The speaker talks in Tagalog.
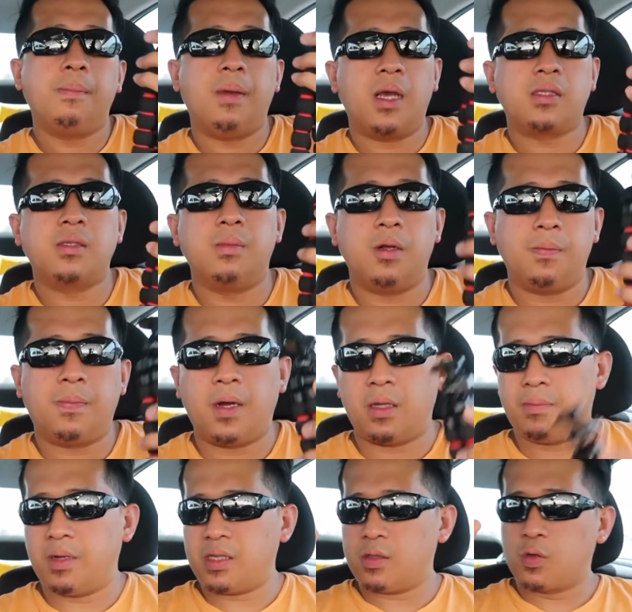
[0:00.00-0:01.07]
flexible
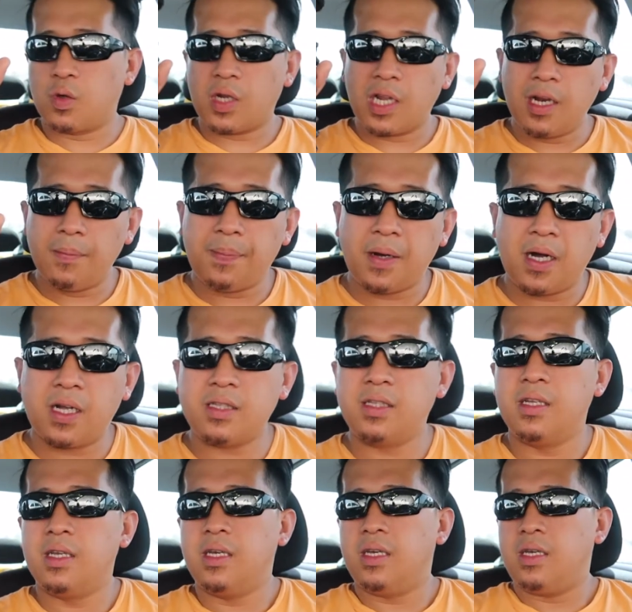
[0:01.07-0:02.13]
pad but Gorilla Pad
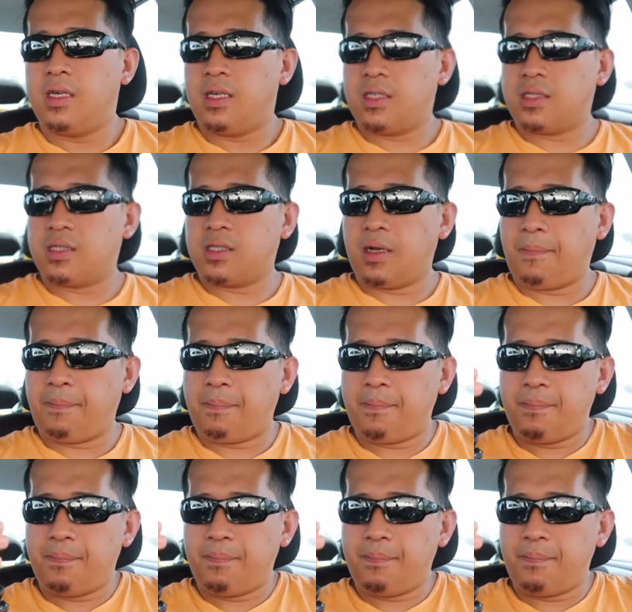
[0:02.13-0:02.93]
it's a